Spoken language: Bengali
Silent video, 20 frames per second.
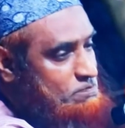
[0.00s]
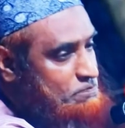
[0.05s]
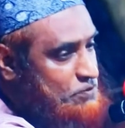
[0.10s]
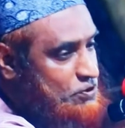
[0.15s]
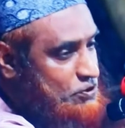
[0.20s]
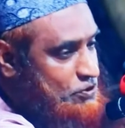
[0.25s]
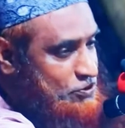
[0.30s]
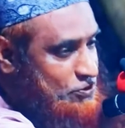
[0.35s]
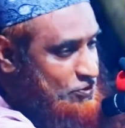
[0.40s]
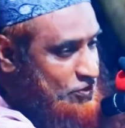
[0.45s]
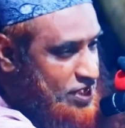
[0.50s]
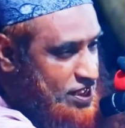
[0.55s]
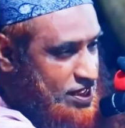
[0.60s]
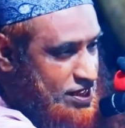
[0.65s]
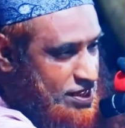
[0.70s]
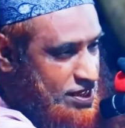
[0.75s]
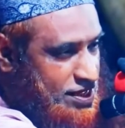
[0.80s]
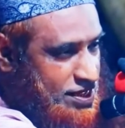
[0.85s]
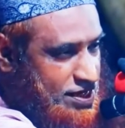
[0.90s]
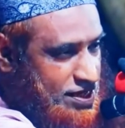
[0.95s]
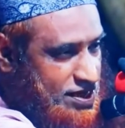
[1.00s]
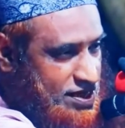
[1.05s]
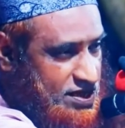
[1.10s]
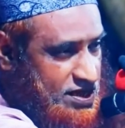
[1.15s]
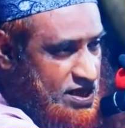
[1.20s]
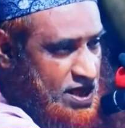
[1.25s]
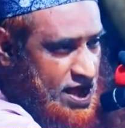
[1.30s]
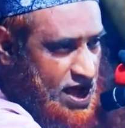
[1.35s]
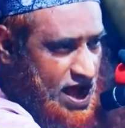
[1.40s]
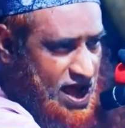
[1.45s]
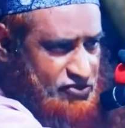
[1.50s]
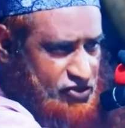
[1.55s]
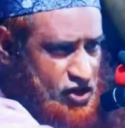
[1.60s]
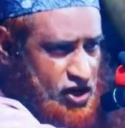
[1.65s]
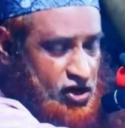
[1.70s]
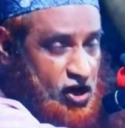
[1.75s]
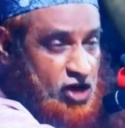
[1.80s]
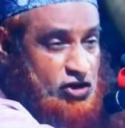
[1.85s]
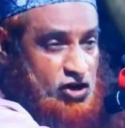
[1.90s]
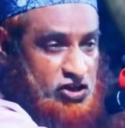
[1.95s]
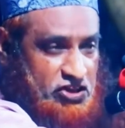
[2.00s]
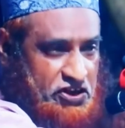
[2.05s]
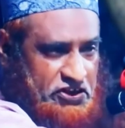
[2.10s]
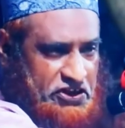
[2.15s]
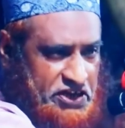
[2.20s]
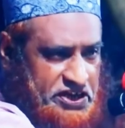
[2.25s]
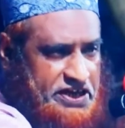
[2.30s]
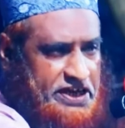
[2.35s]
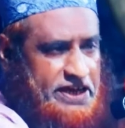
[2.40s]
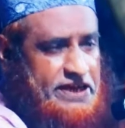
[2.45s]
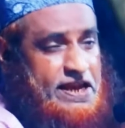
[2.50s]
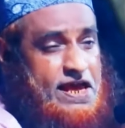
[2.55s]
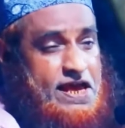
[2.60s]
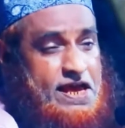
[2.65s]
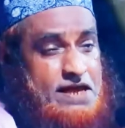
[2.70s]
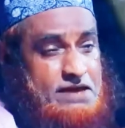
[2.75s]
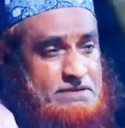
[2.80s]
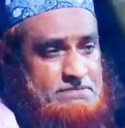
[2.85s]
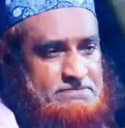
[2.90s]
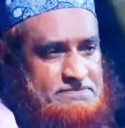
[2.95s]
সম্পর্ক নাই এ ধরে কথা ঠিক না